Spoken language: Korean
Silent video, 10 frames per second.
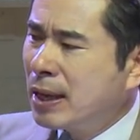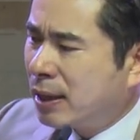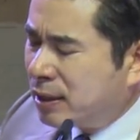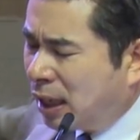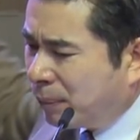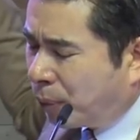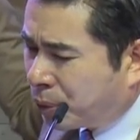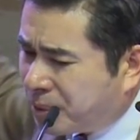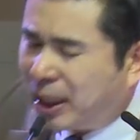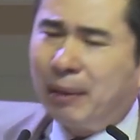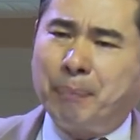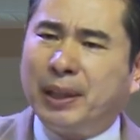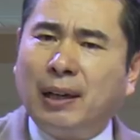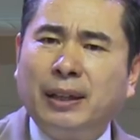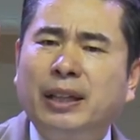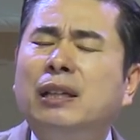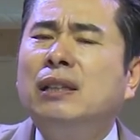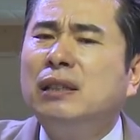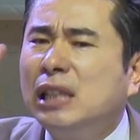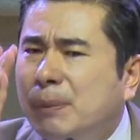그냥 모든 사람이 비가 내려.
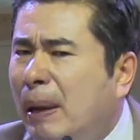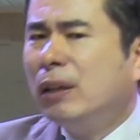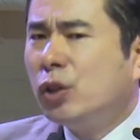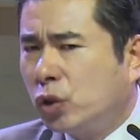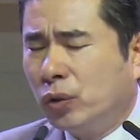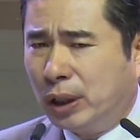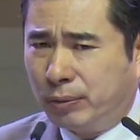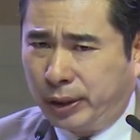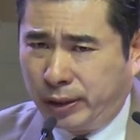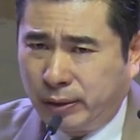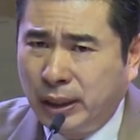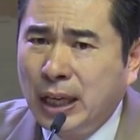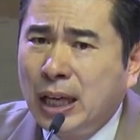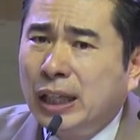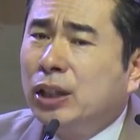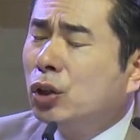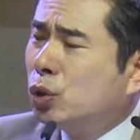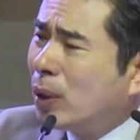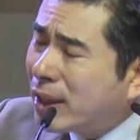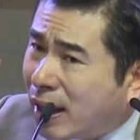이건 일반 은총이라고 그래요. 이것
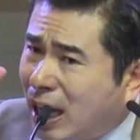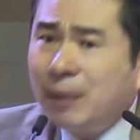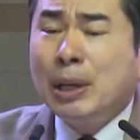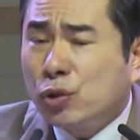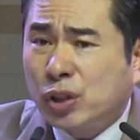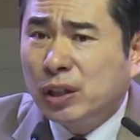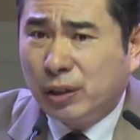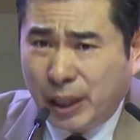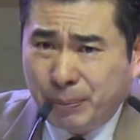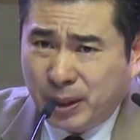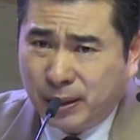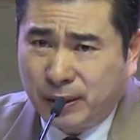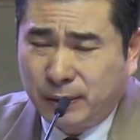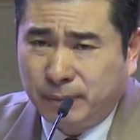또한 하나님이 주신 은혜입니다.